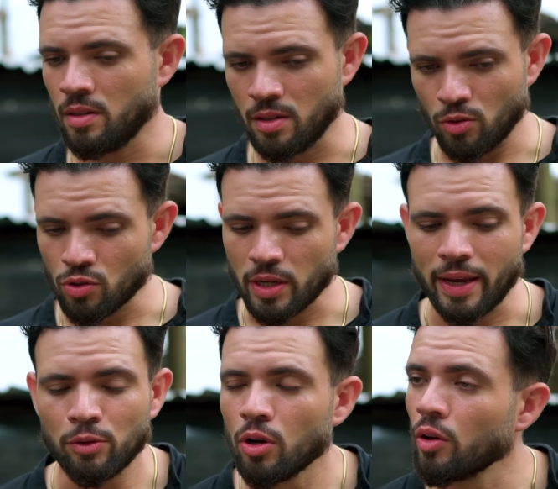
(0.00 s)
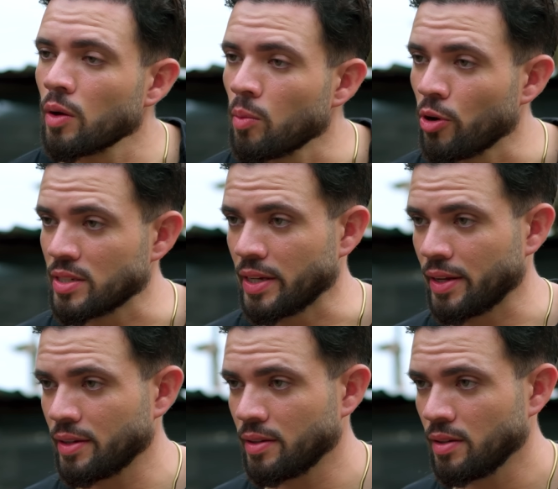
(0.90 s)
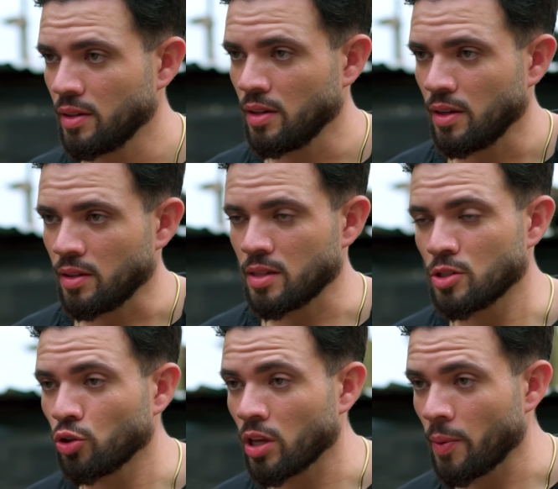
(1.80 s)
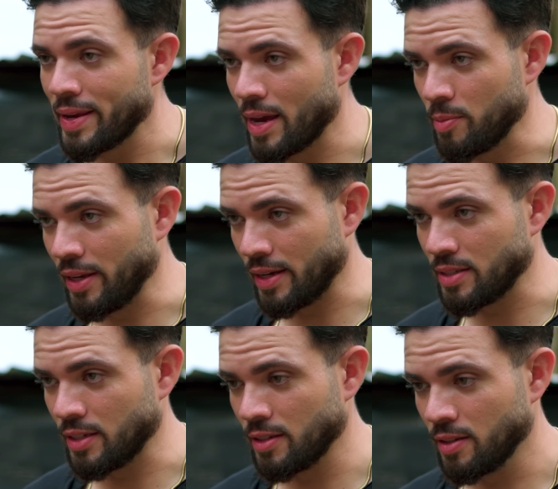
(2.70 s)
Entonces esto es lo que vamos a hacer. Necesito que vayas a mi casa.